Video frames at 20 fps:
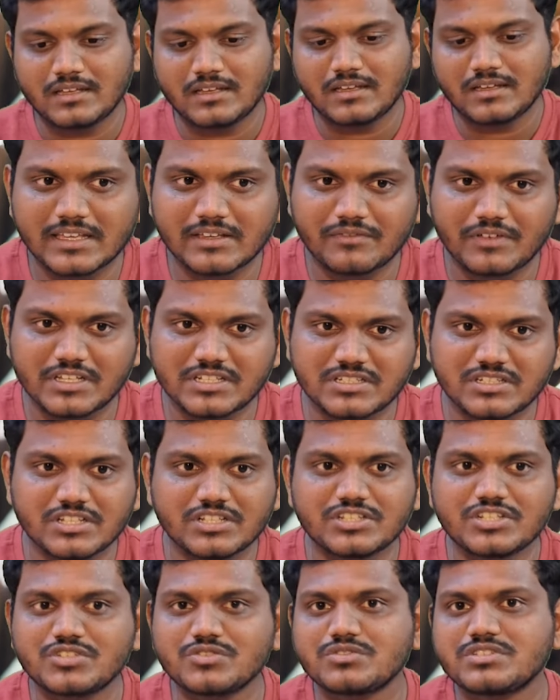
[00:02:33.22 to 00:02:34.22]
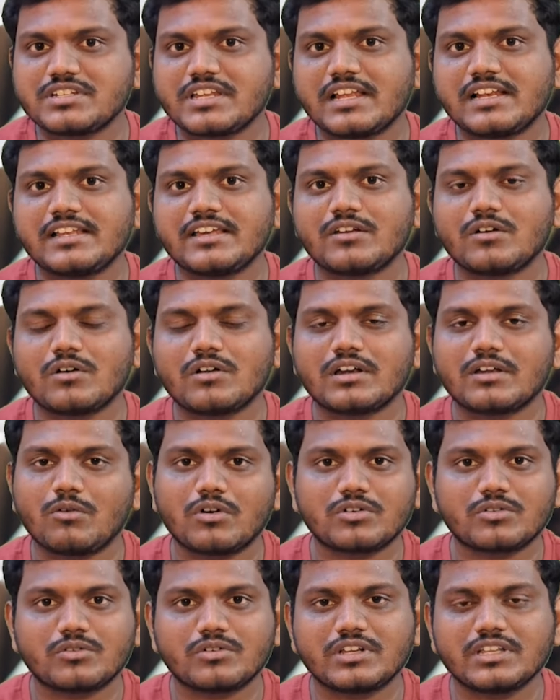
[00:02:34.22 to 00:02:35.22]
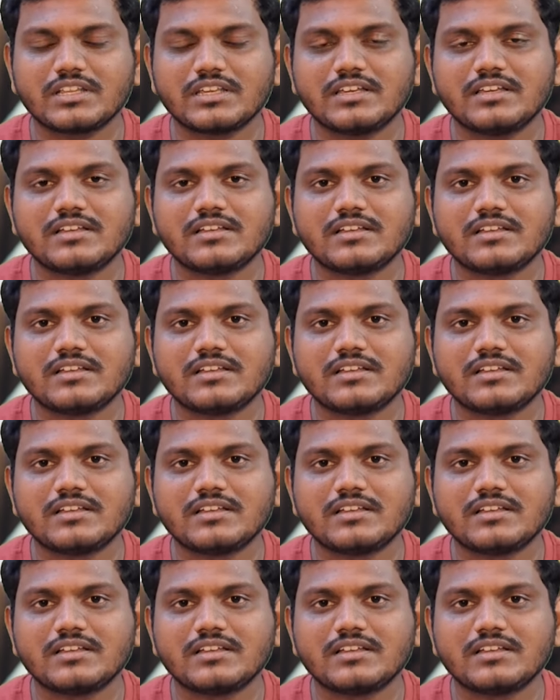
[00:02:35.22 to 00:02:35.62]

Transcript: మనకి ఫస్ట్ నుంచి చూసిన ఏలియన్ ఒకటి ఒకటి ఉంటుంది